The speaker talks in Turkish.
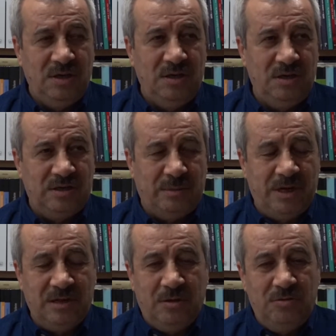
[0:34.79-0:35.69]
E,
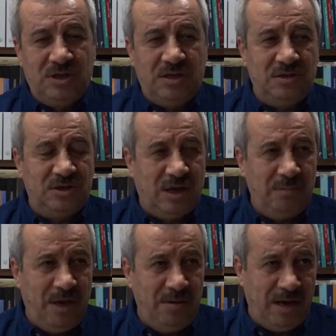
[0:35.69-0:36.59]
zamanında önce çıkan
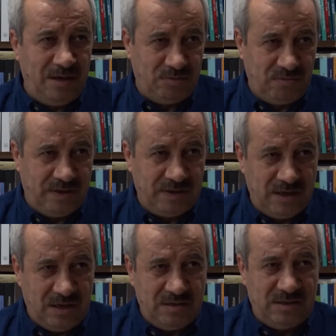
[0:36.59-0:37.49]
meyve turfan
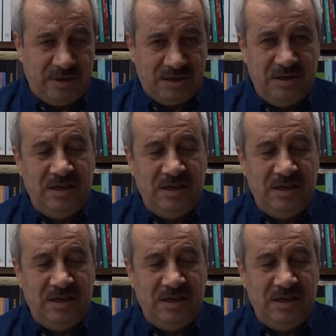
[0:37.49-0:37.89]
da demektir.